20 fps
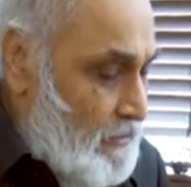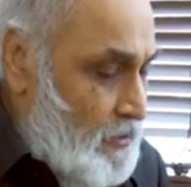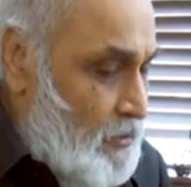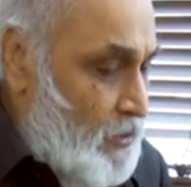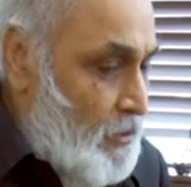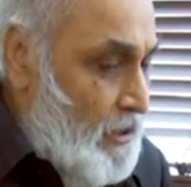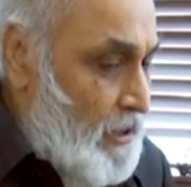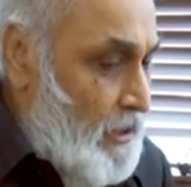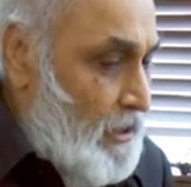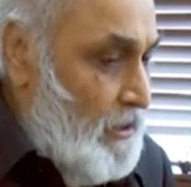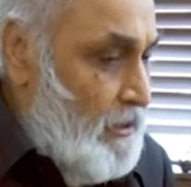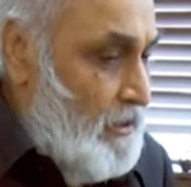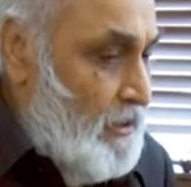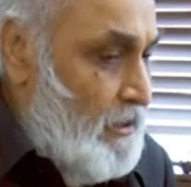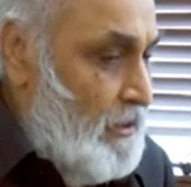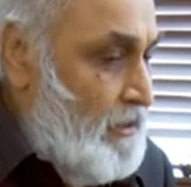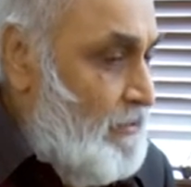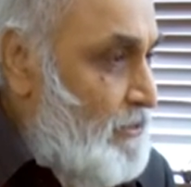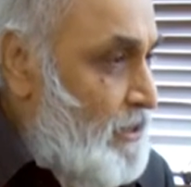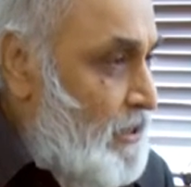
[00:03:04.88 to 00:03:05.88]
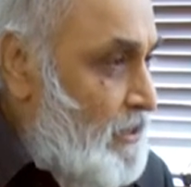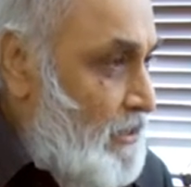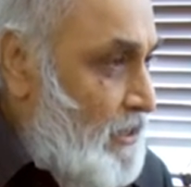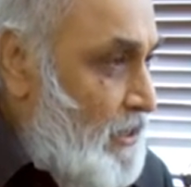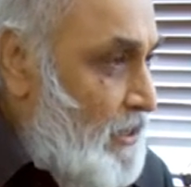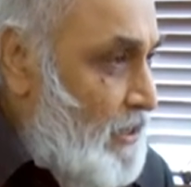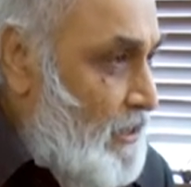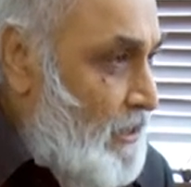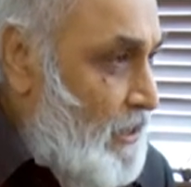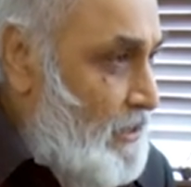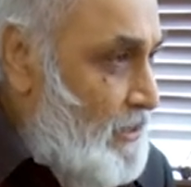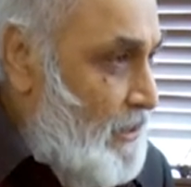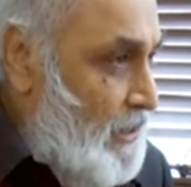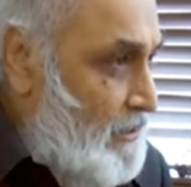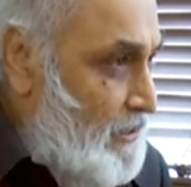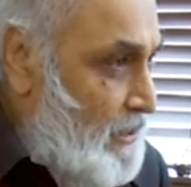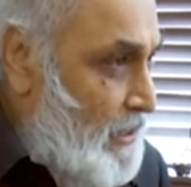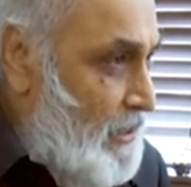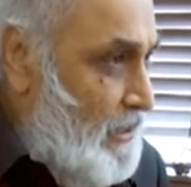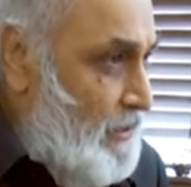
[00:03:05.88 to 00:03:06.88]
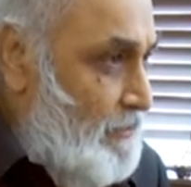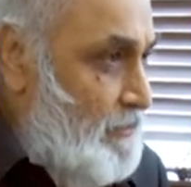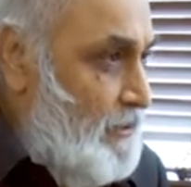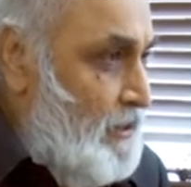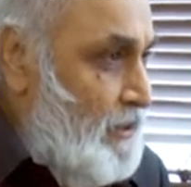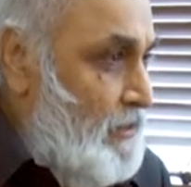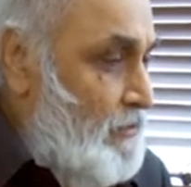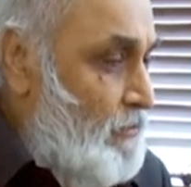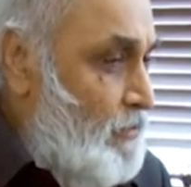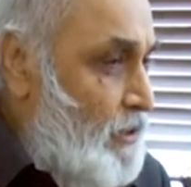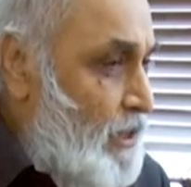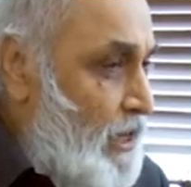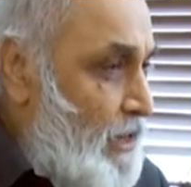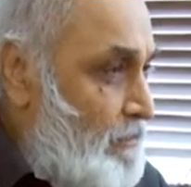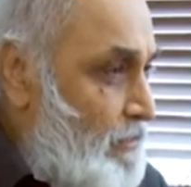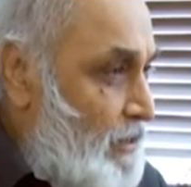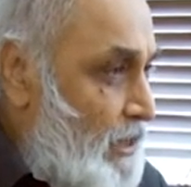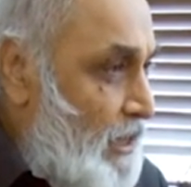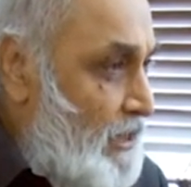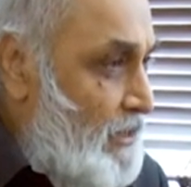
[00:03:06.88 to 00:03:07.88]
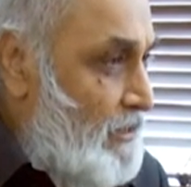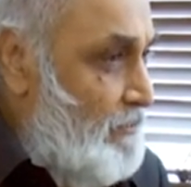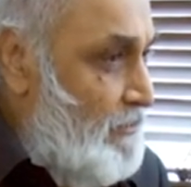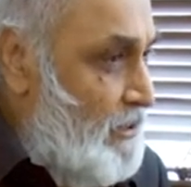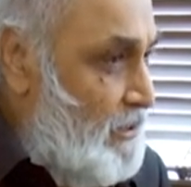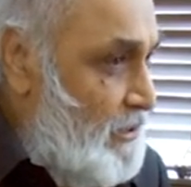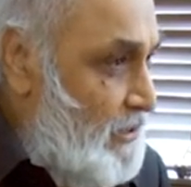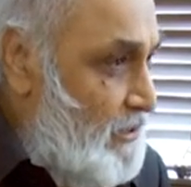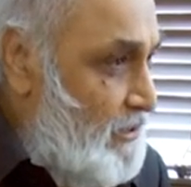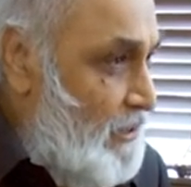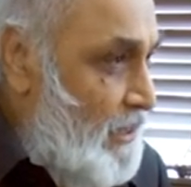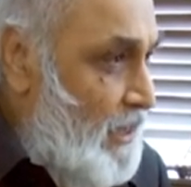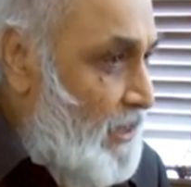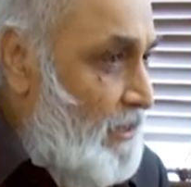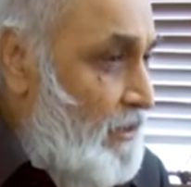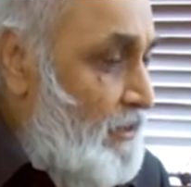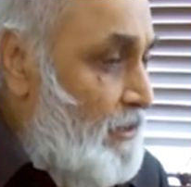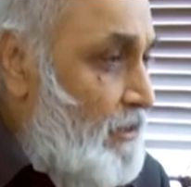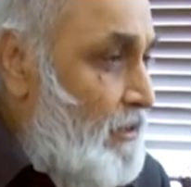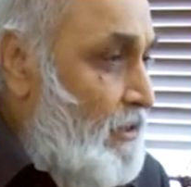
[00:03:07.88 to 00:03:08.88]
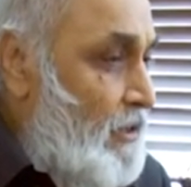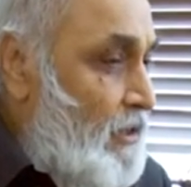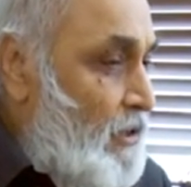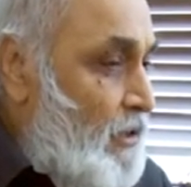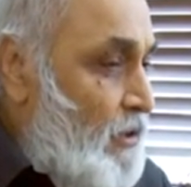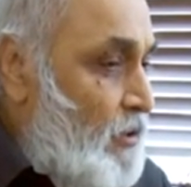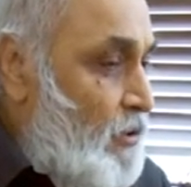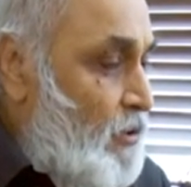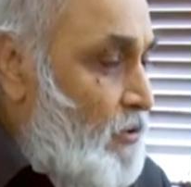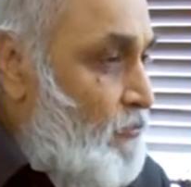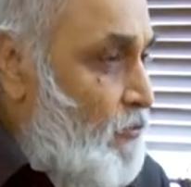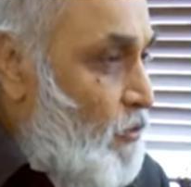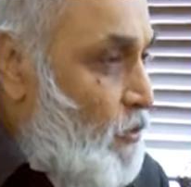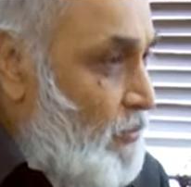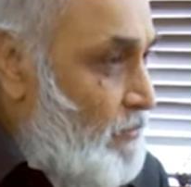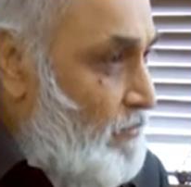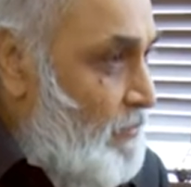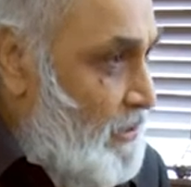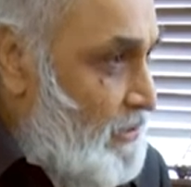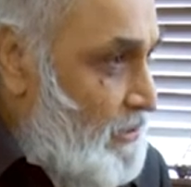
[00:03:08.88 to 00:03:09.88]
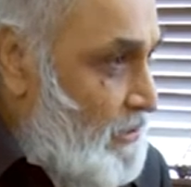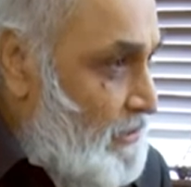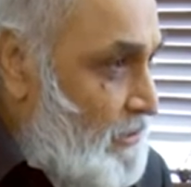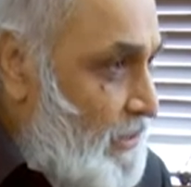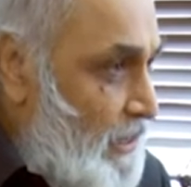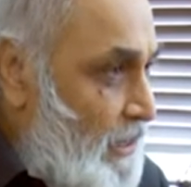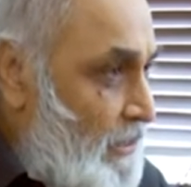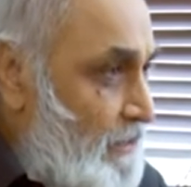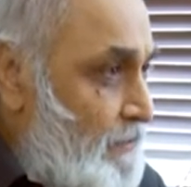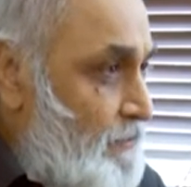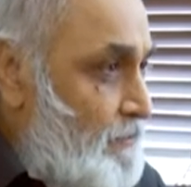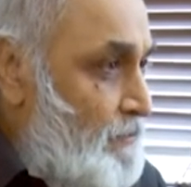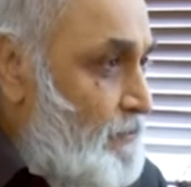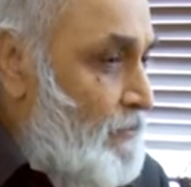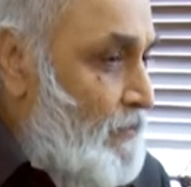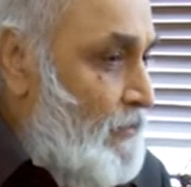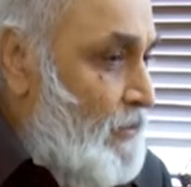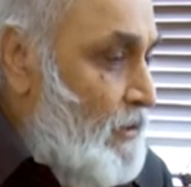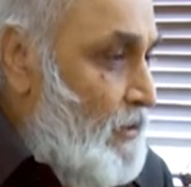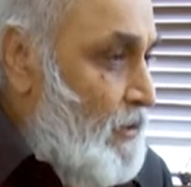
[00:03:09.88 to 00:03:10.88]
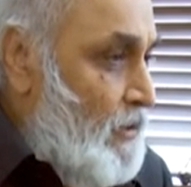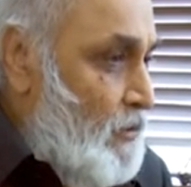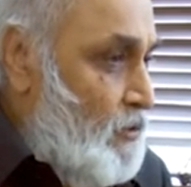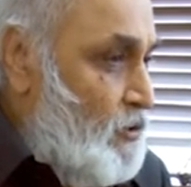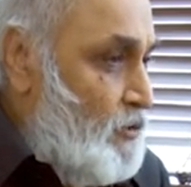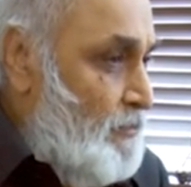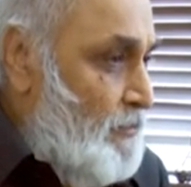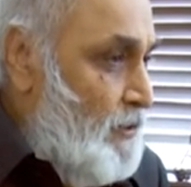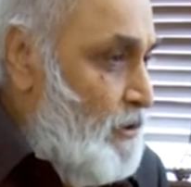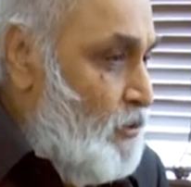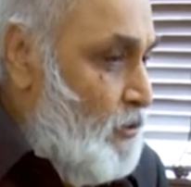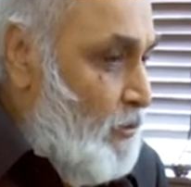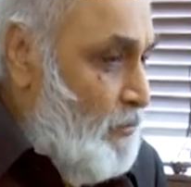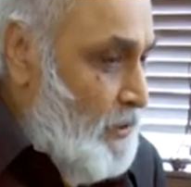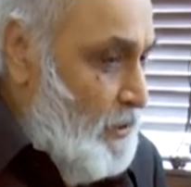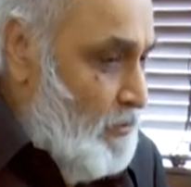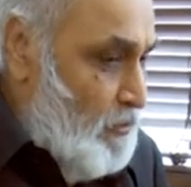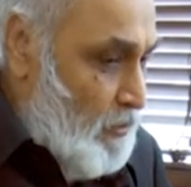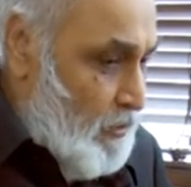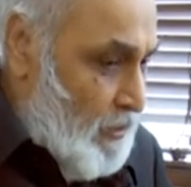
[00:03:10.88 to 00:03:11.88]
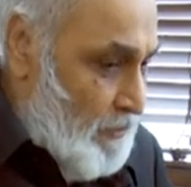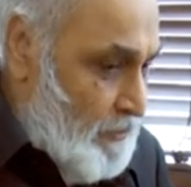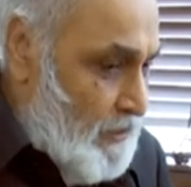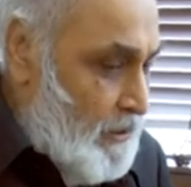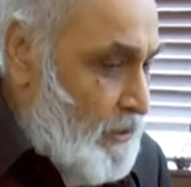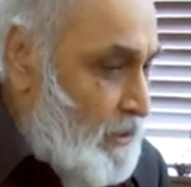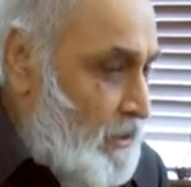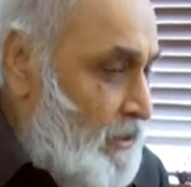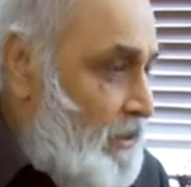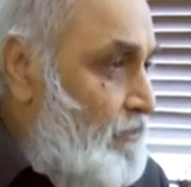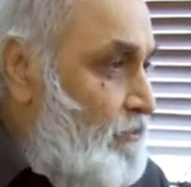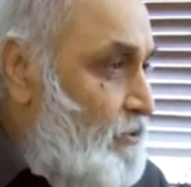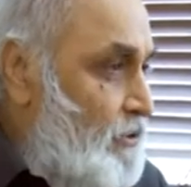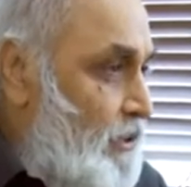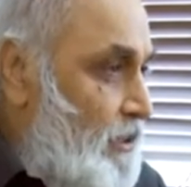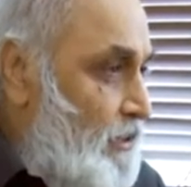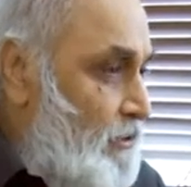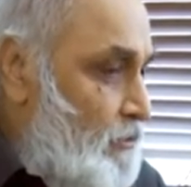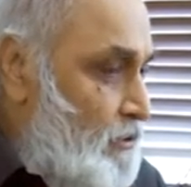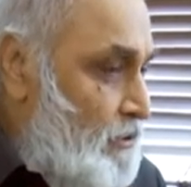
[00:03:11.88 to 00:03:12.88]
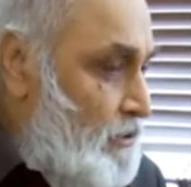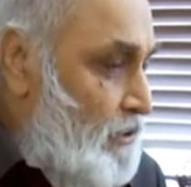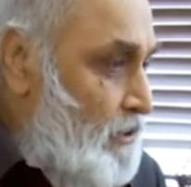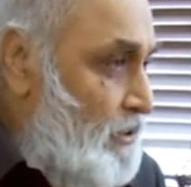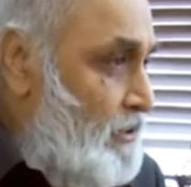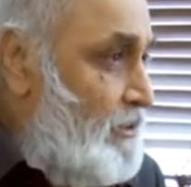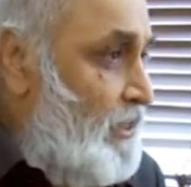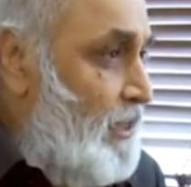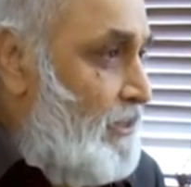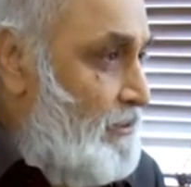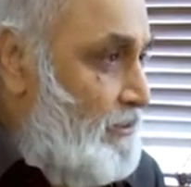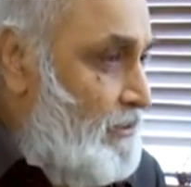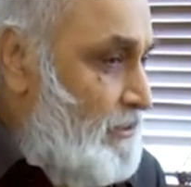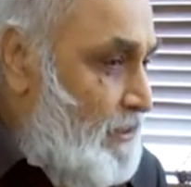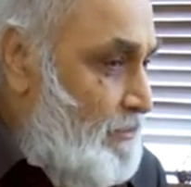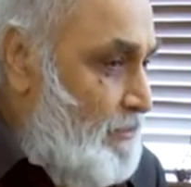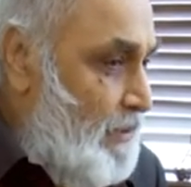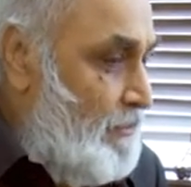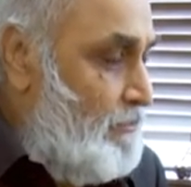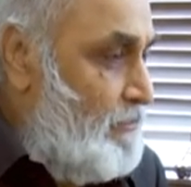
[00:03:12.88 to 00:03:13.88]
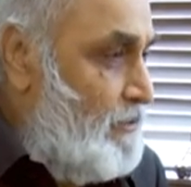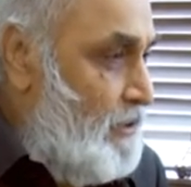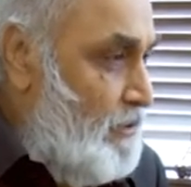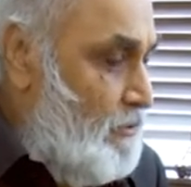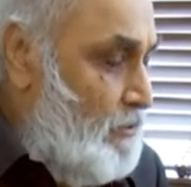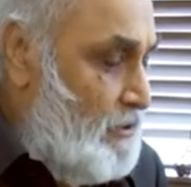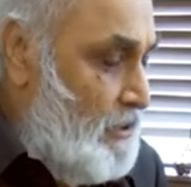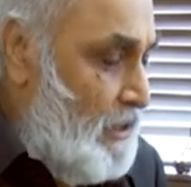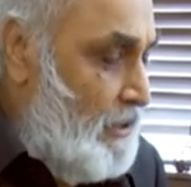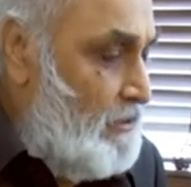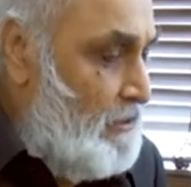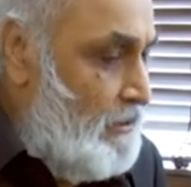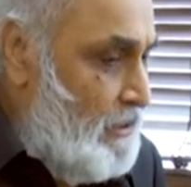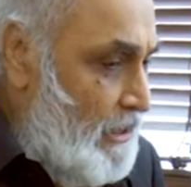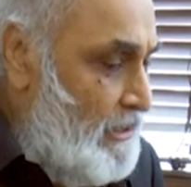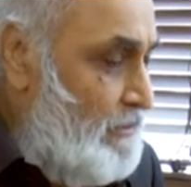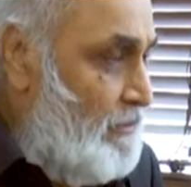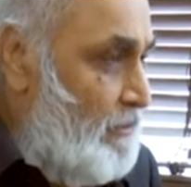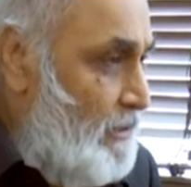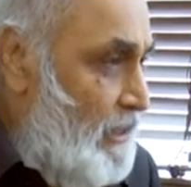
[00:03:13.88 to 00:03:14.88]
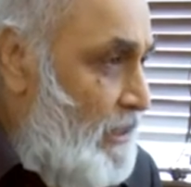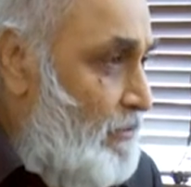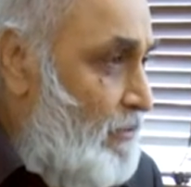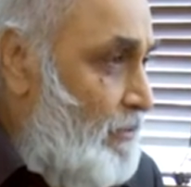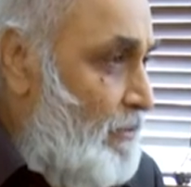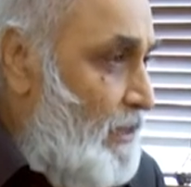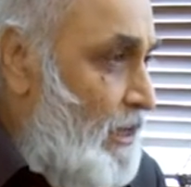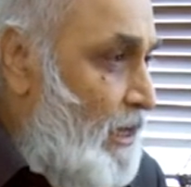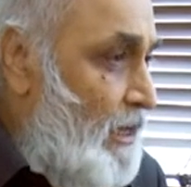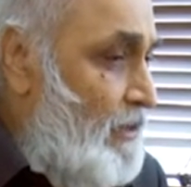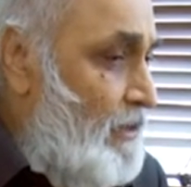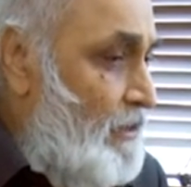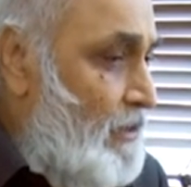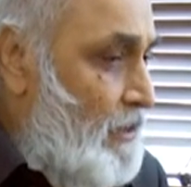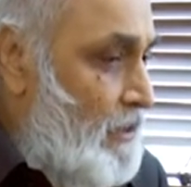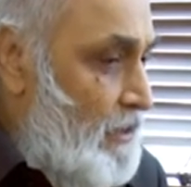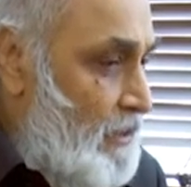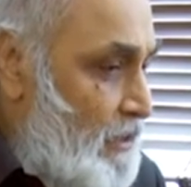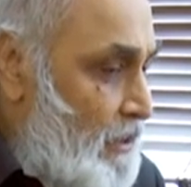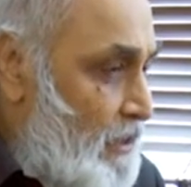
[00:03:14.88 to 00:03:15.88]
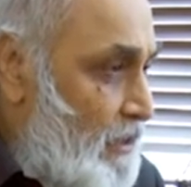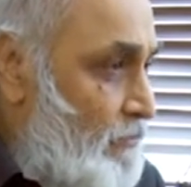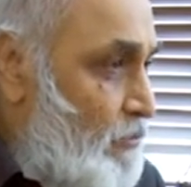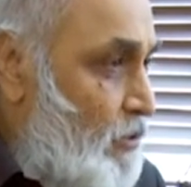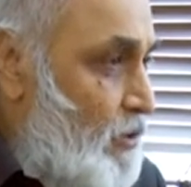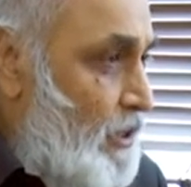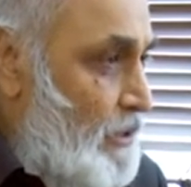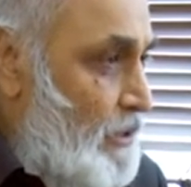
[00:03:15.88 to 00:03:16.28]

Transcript: जो है इनकम डिक्लेयर करना चाहता है अपनी वो यहाँ पर आके मिल सकता है और फॉर्म भर सकता है उसमें जो भी वो अपनी इनकम उनने उसने जिस साधन से प्राप्त की वो साधन नहीं भी नहीं भी बताए इनकम और